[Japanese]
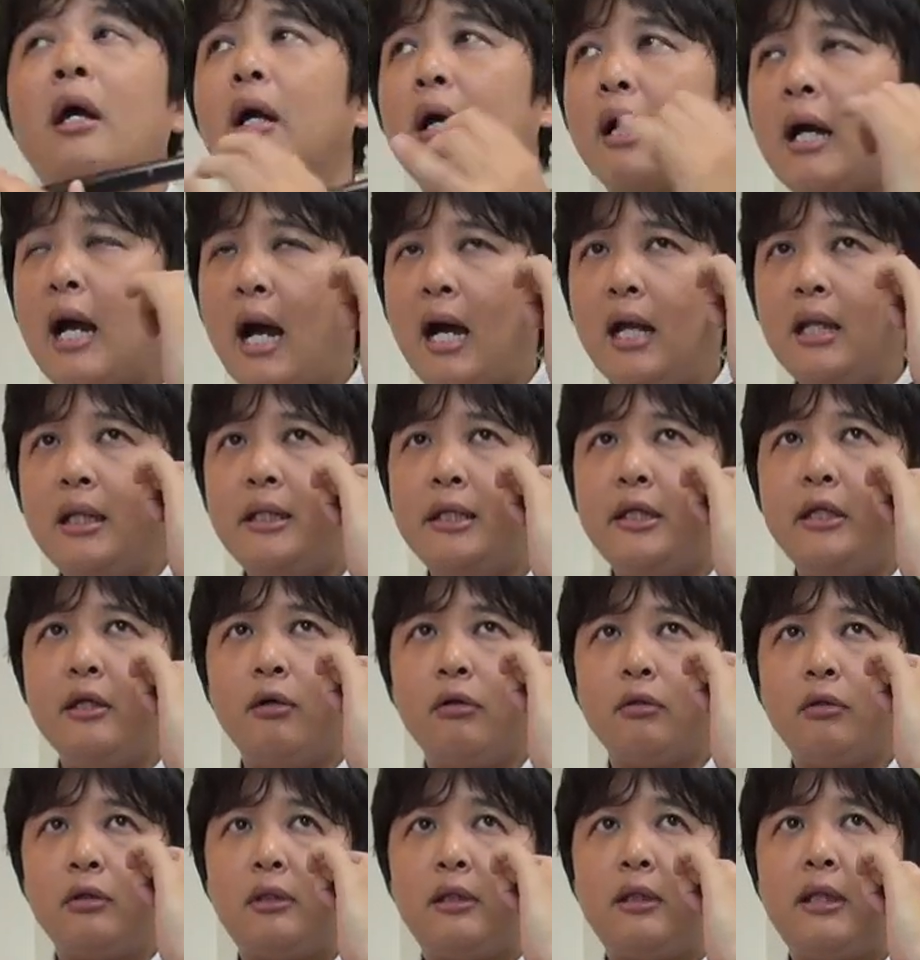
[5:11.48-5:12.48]
管に
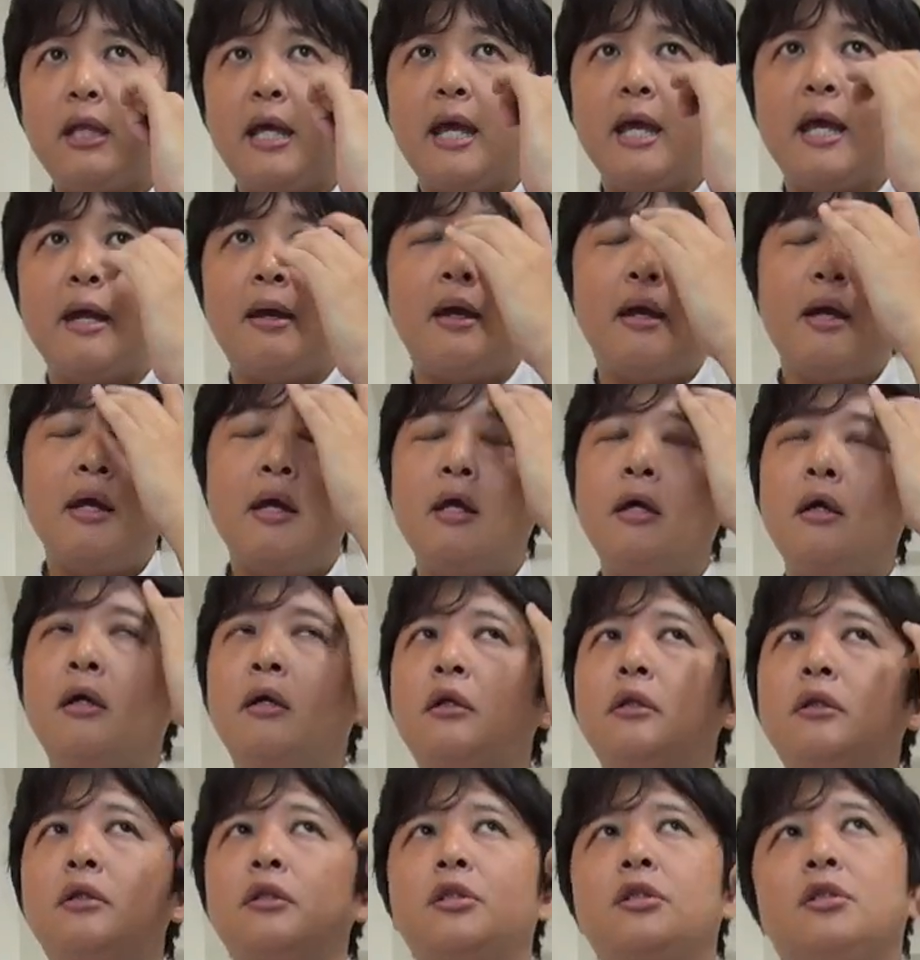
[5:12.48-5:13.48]
よって、
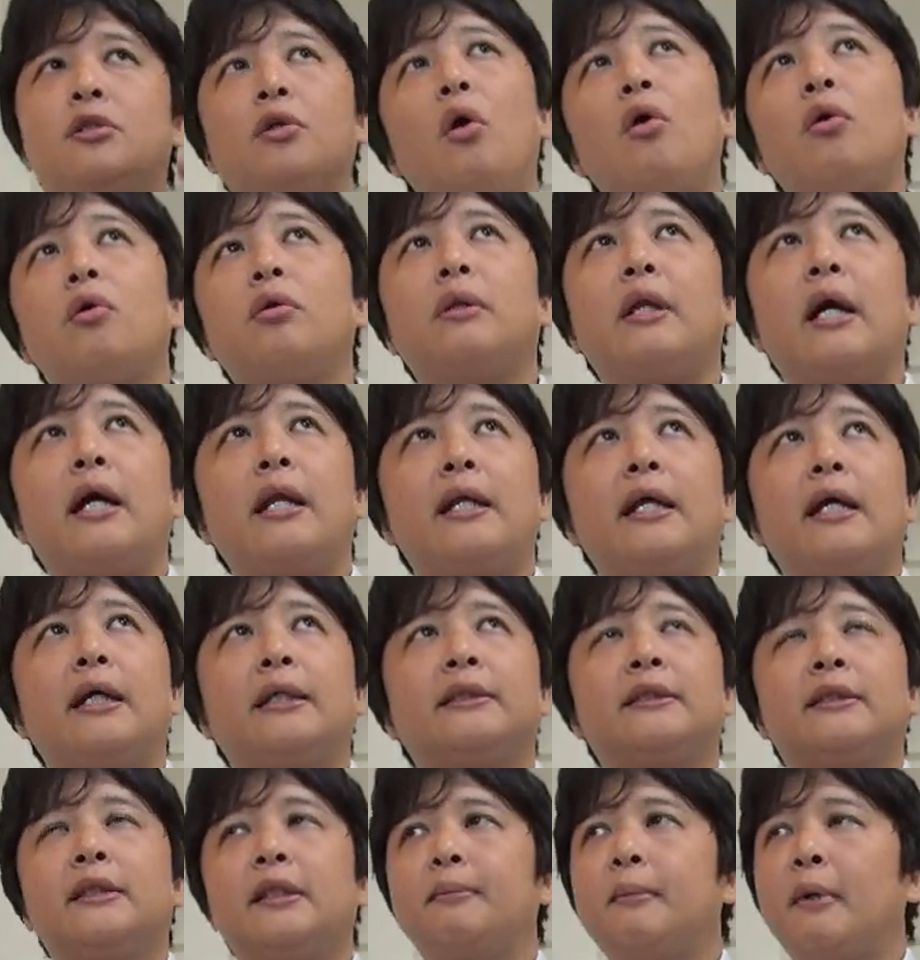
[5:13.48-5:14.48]
すごくなりや
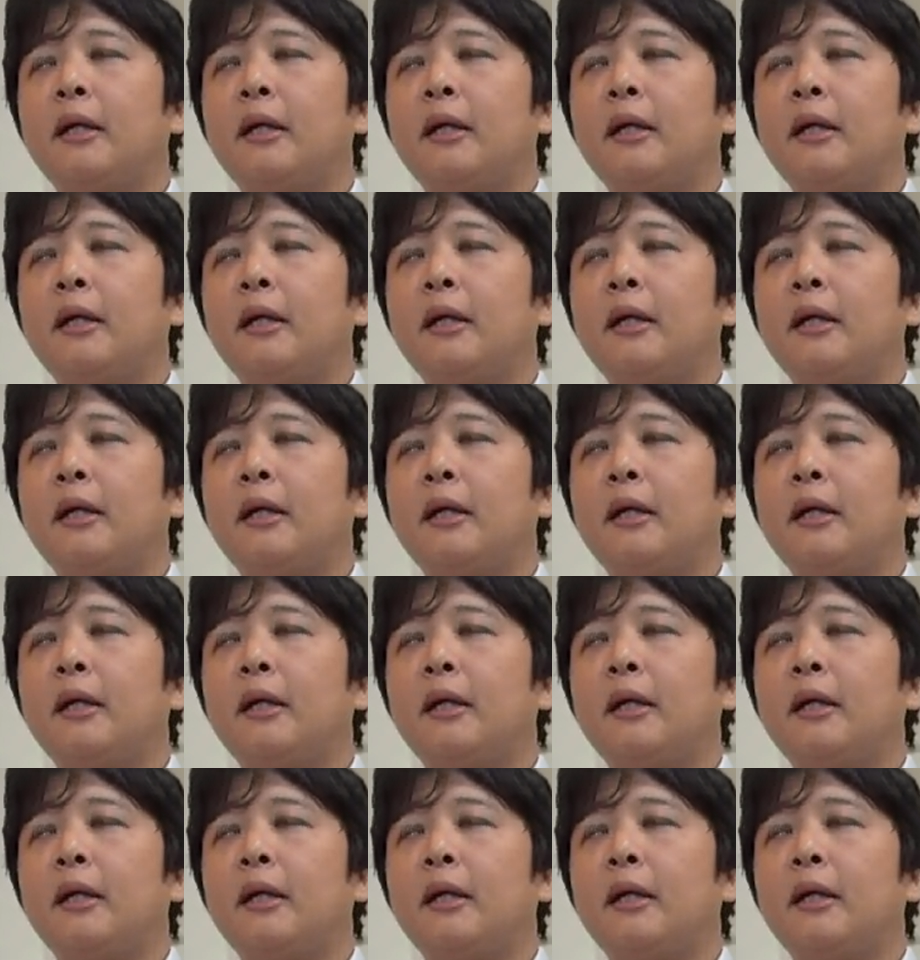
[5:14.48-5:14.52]
すい。